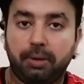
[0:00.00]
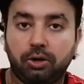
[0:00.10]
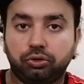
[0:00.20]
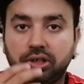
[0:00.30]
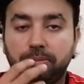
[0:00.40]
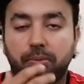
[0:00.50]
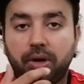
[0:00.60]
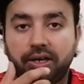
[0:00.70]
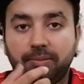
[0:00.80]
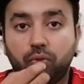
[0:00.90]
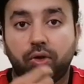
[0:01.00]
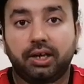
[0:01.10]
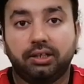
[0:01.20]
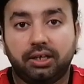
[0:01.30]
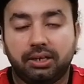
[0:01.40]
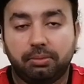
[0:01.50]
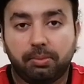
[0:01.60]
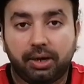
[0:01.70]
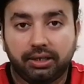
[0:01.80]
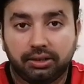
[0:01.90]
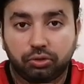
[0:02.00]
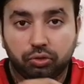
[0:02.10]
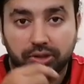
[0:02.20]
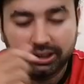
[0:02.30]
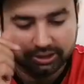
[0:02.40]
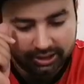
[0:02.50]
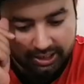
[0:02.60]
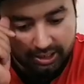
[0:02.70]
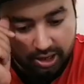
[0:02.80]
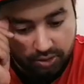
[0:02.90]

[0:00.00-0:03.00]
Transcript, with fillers: माउथ की बीमारियां मुंह के अंदर की बीमारियां शुरू हो जाती हैं